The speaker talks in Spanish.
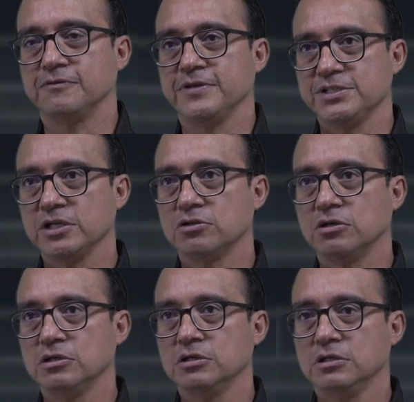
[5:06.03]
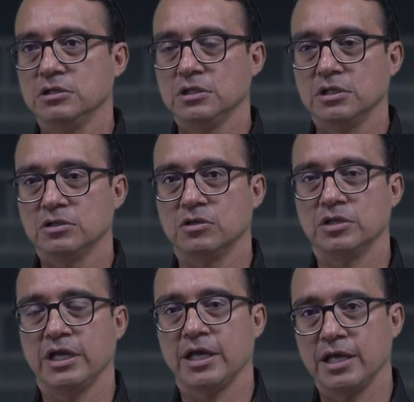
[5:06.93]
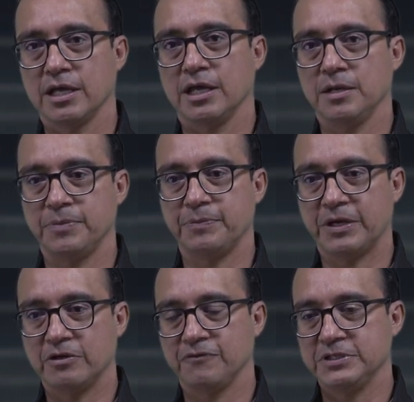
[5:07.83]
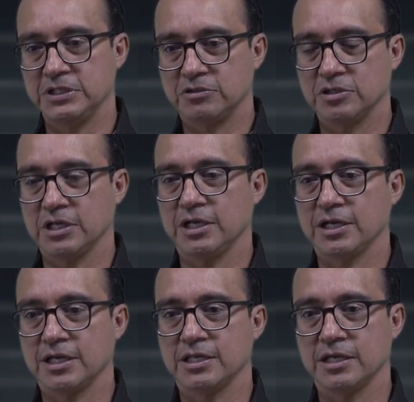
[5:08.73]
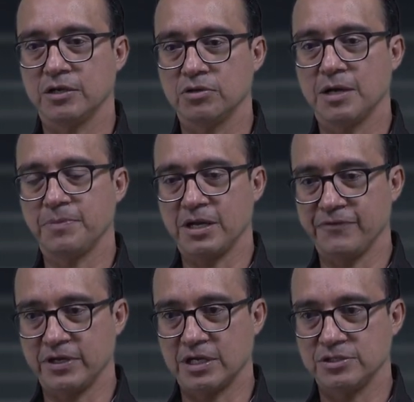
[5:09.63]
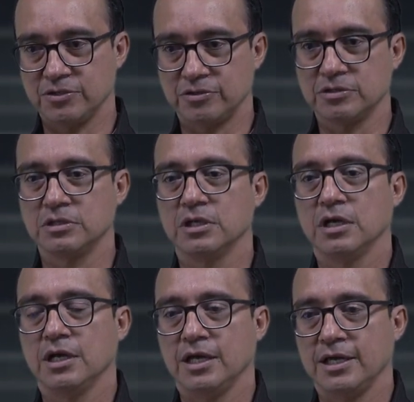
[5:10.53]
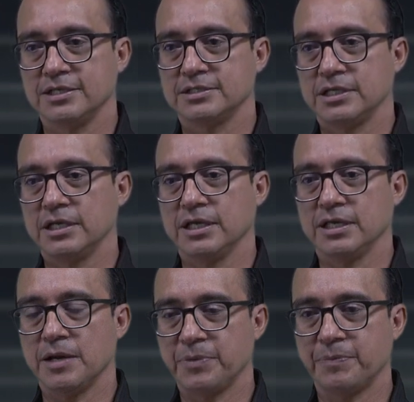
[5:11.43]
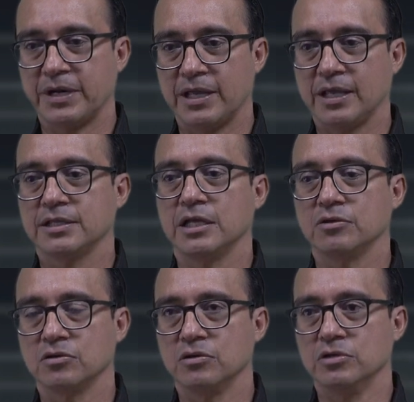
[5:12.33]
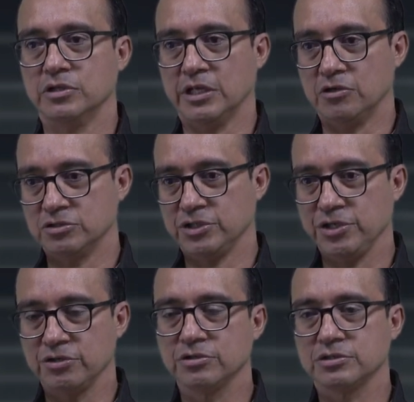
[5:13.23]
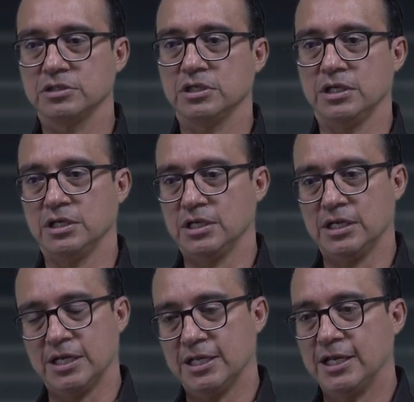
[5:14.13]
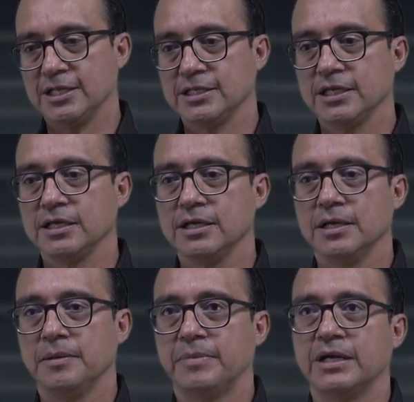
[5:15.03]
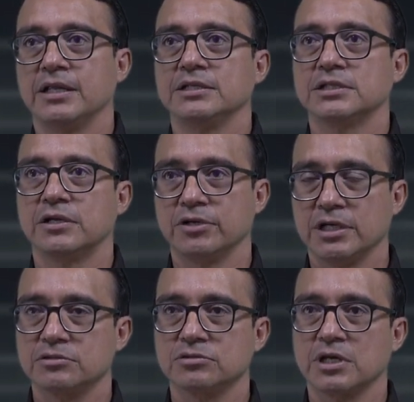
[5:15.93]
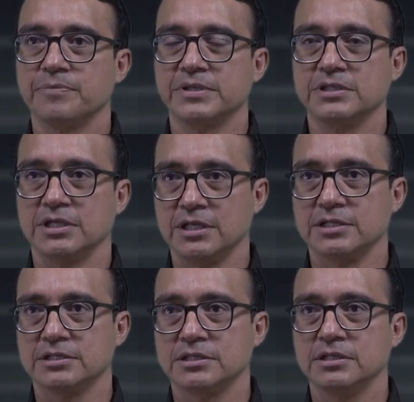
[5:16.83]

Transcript: físico, donde el preparador físico tiene que tener una planificación este, ya preparada tanto con los niños en, adelante para desarrollar sus capacidades